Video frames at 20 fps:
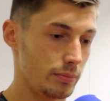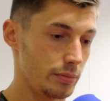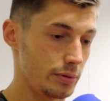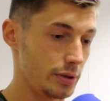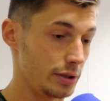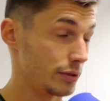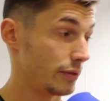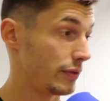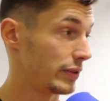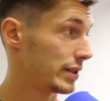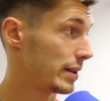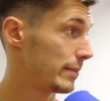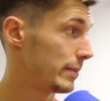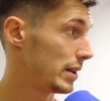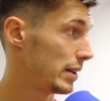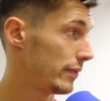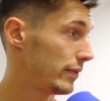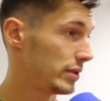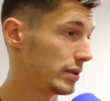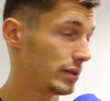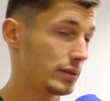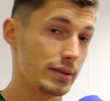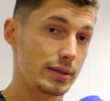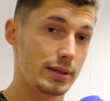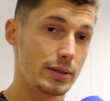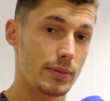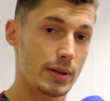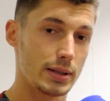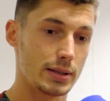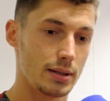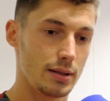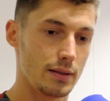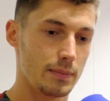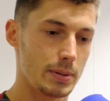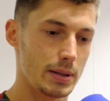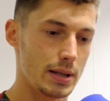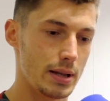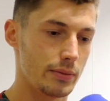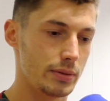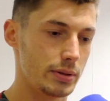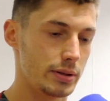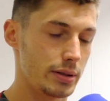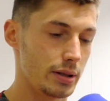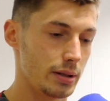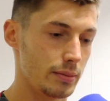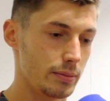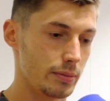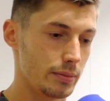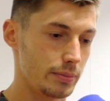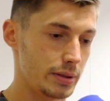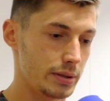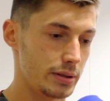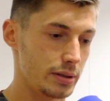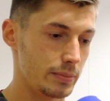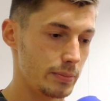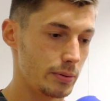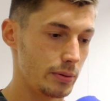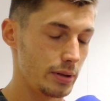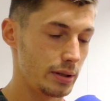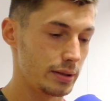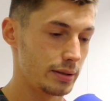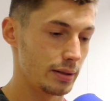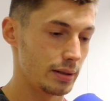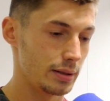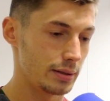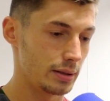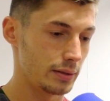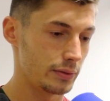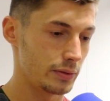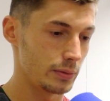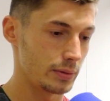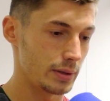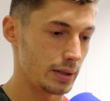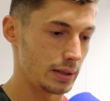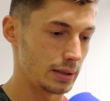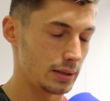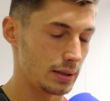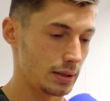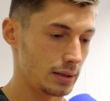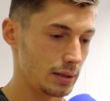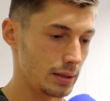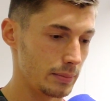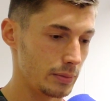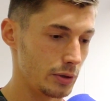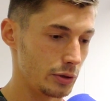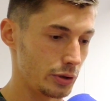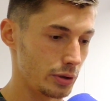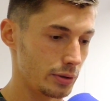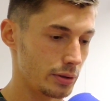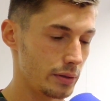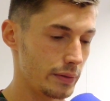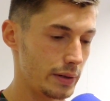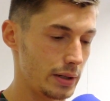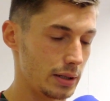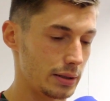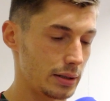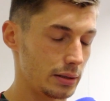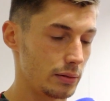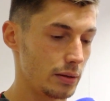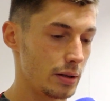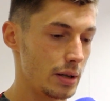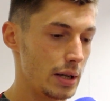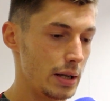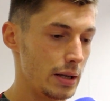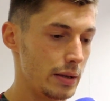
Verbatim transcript: bo nie dowierzamy nawet, że te sytuacje nie wpadały dzisiaj, bo przecież było ich tyle, tych rzutek, tych dośrodkowania tego